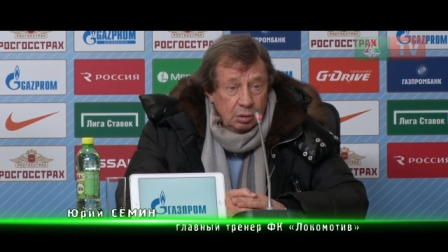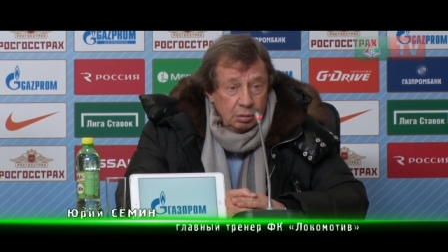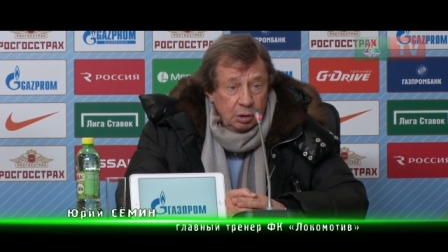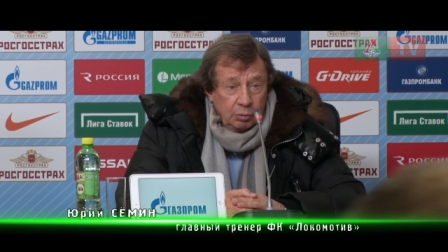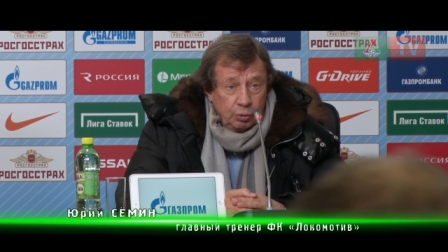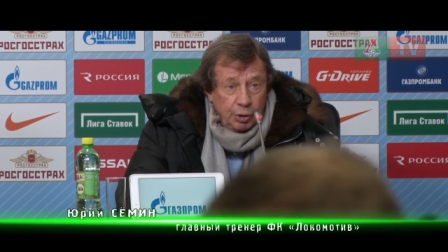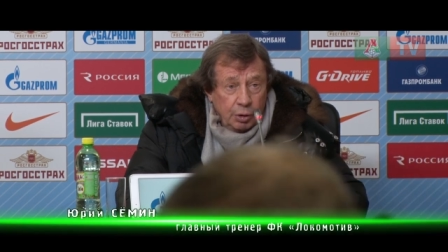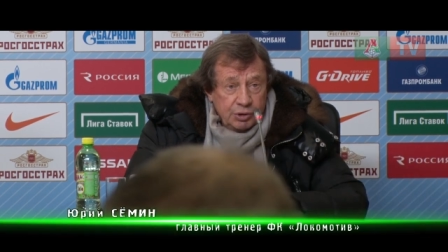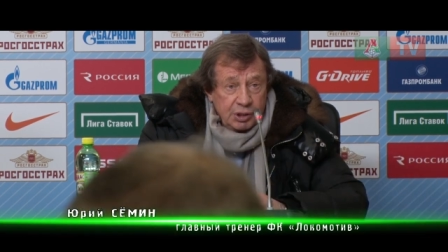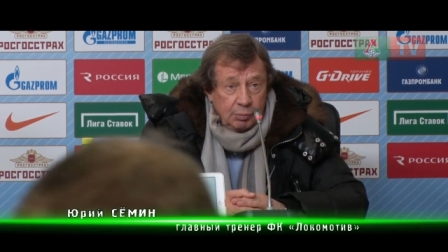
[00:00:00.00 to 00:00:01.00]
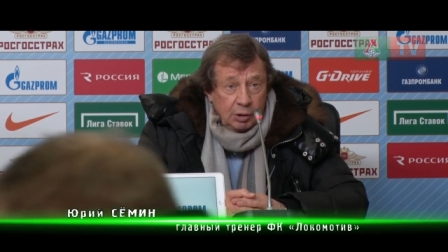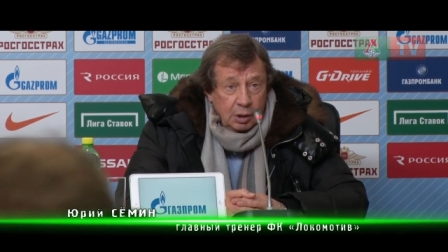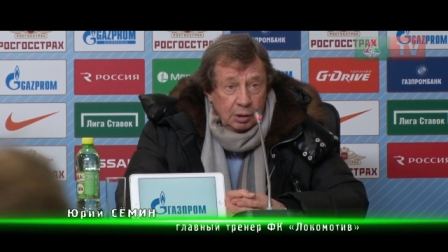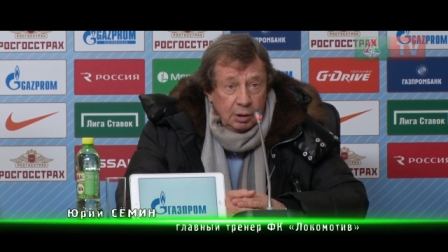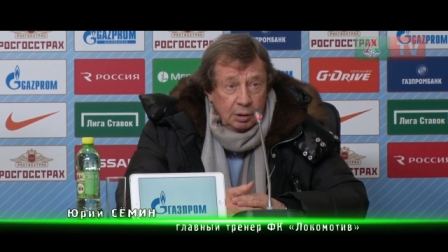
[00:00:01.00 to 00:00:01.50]
давно, я уже забыл,
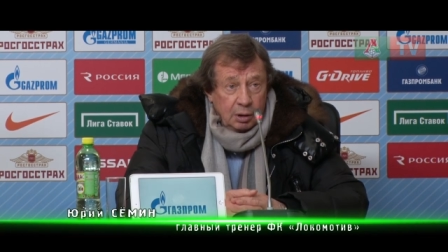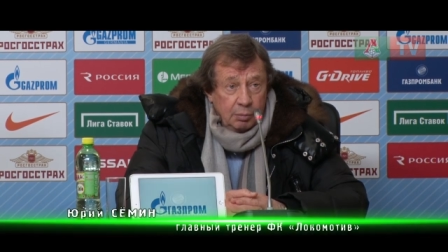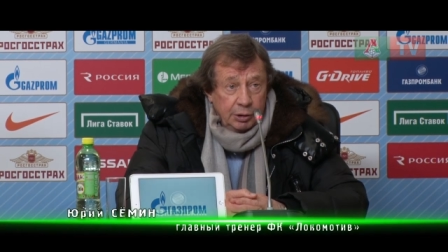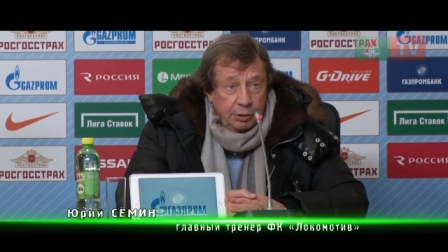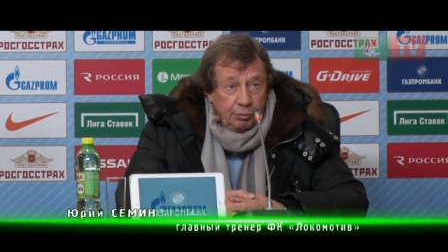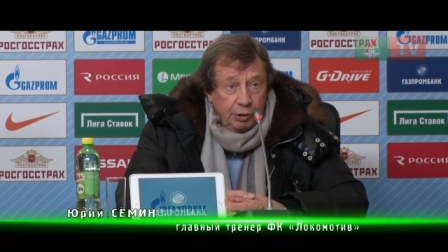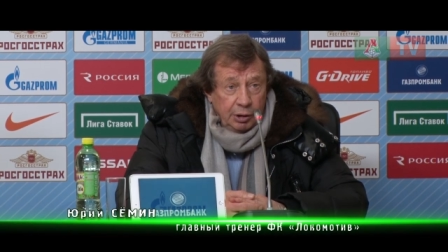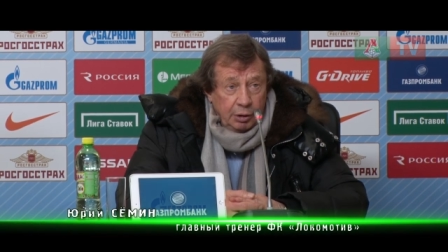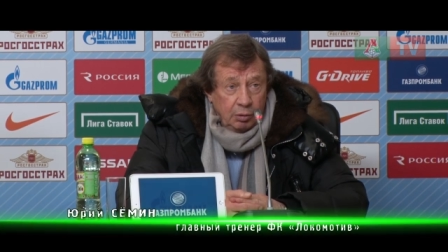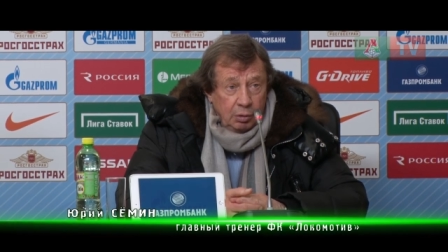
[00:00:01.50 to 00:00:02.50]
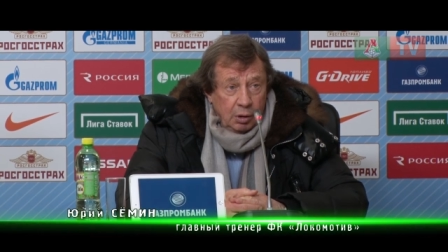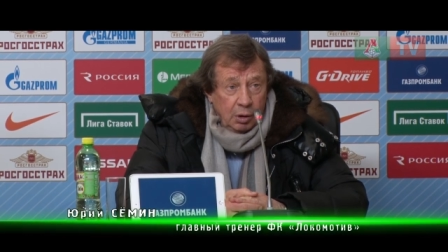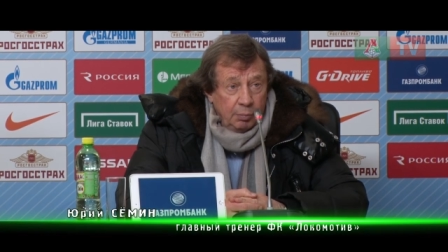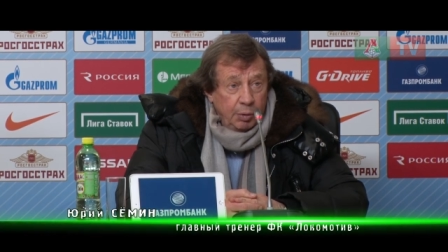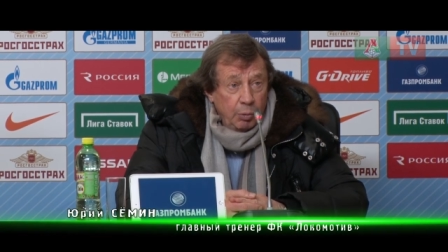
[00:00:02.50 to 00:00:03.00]
когда «Локомотив» выигрывал.
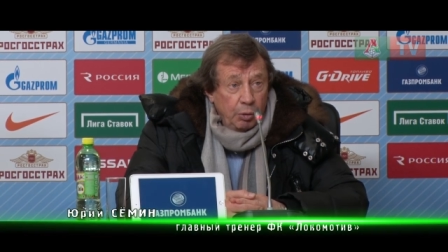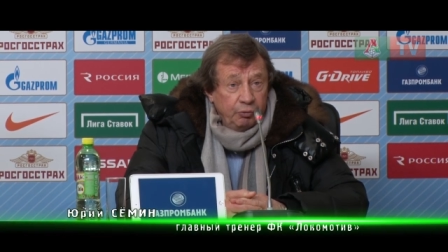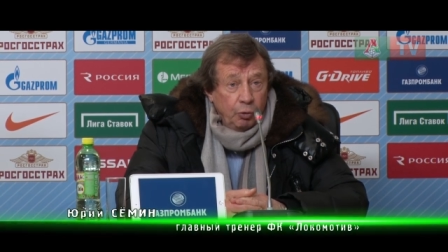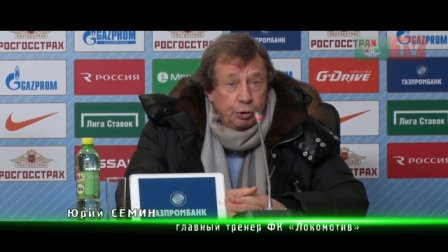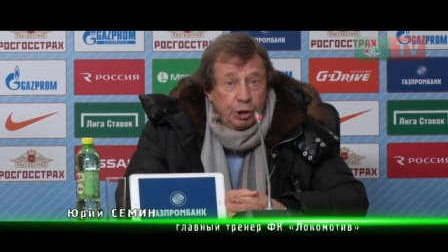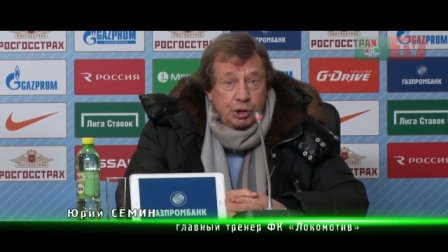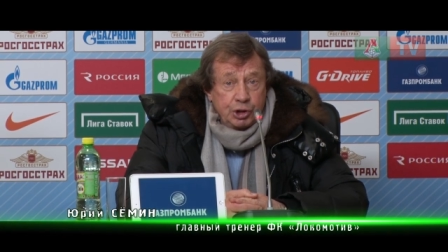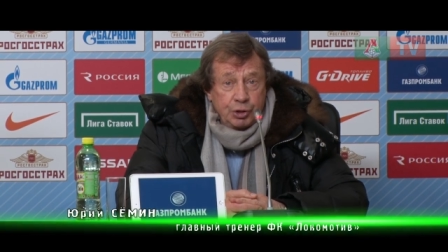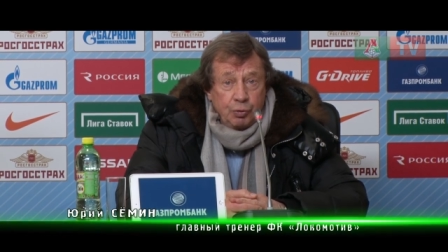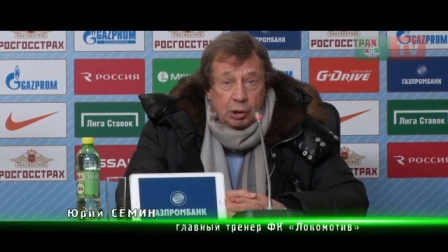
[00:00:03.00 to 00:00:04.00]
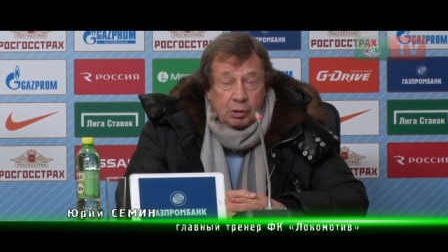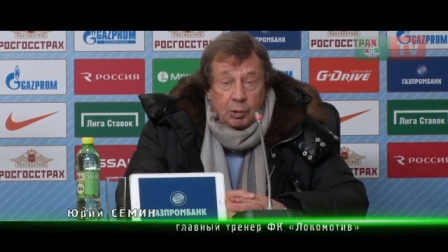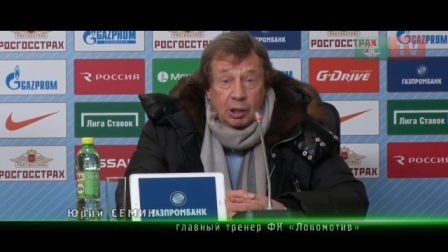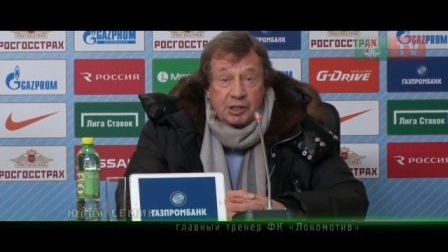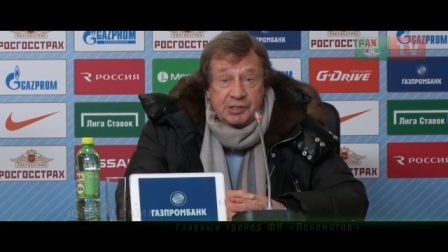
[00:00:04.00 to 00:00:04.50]
По-моему, в 2004
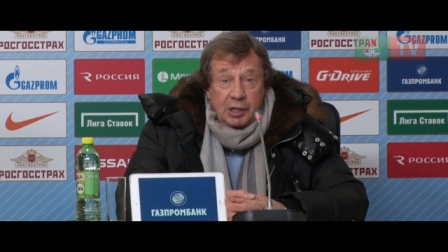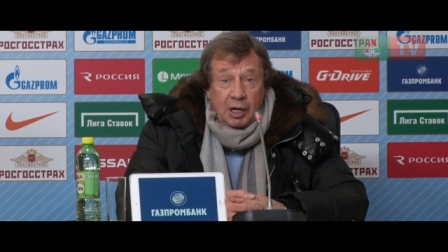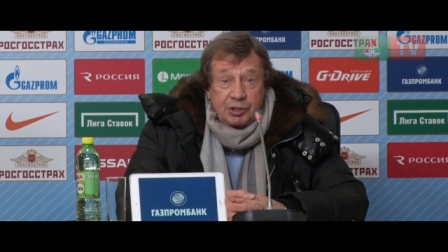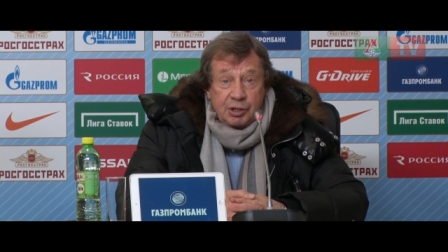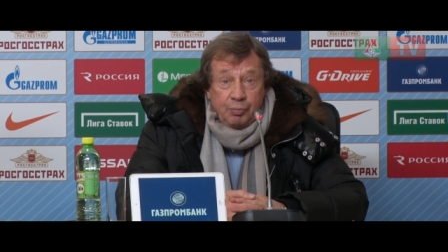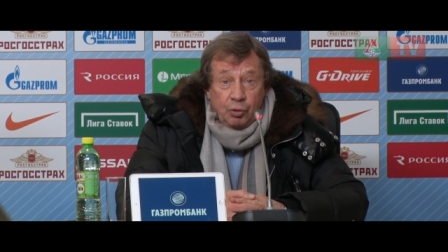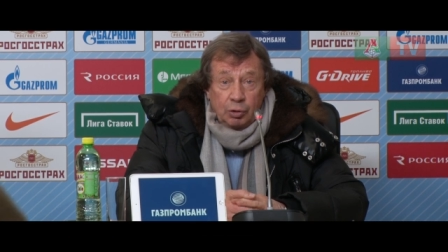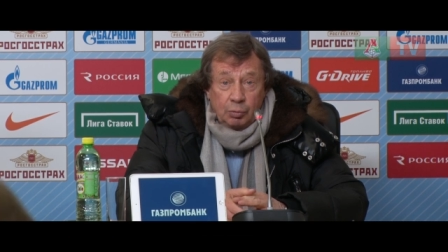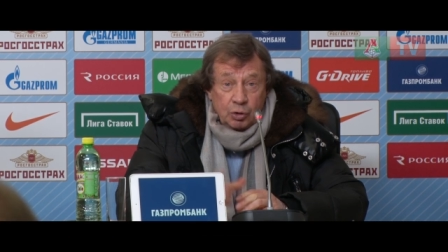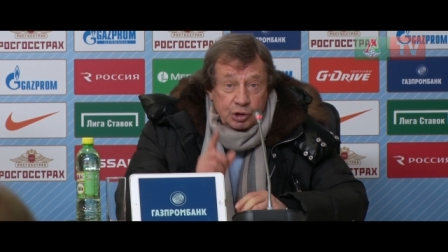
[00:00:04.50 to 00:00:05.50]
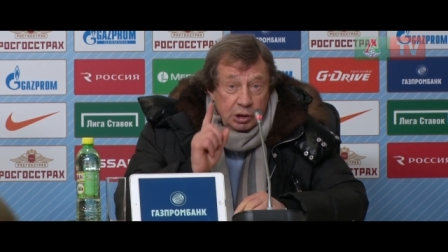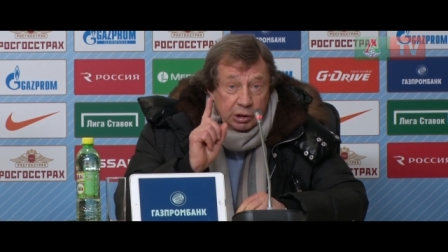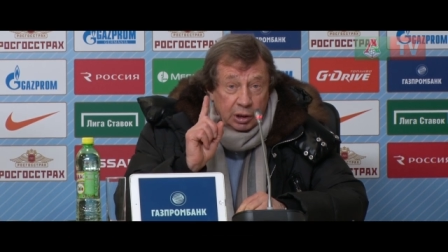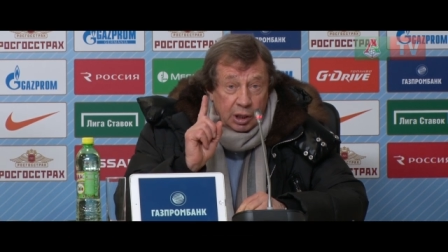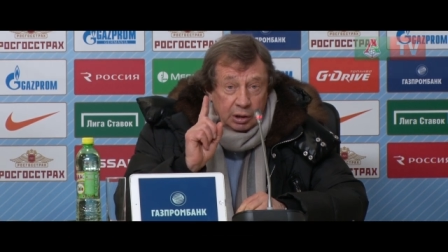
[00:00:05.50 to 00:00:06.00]
когда стали чемпионы. Может,
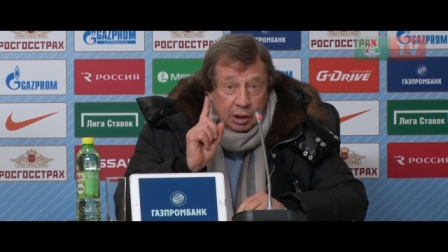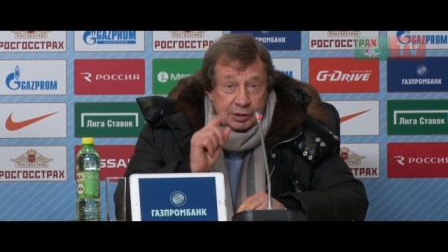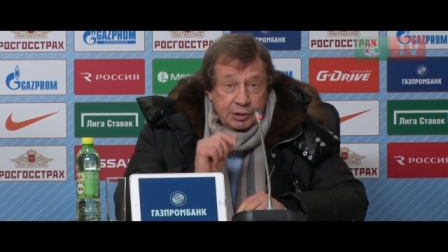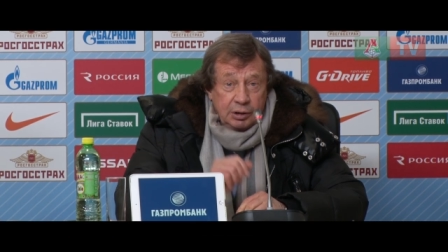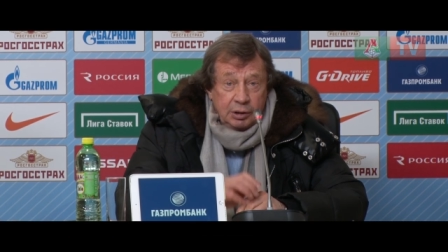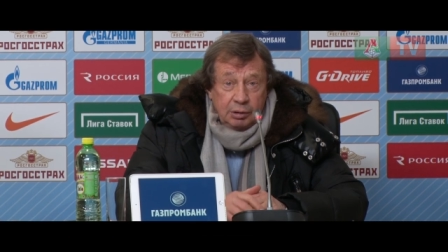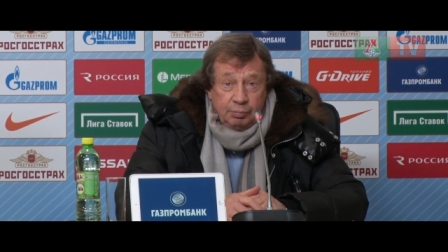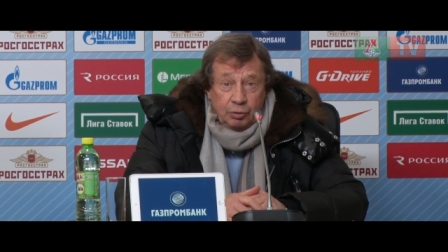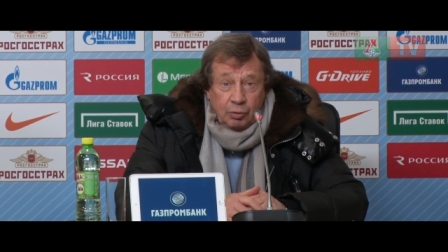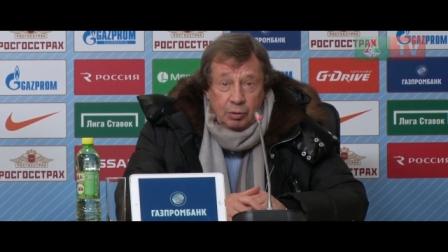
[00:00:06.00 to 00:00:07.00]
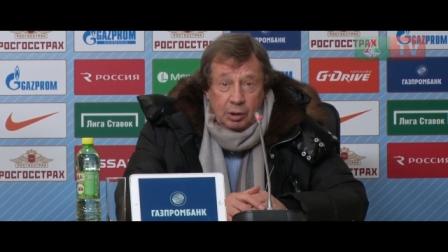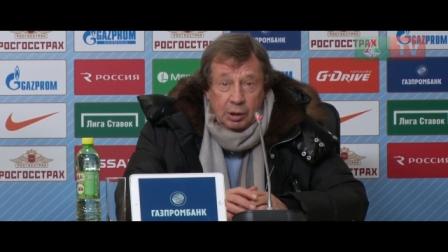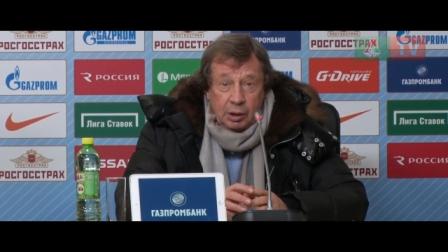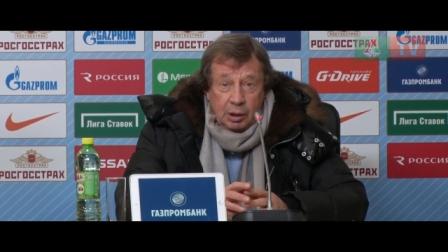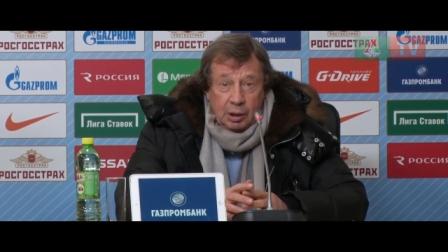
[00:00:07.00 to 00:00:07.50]
это как раз и неплохо.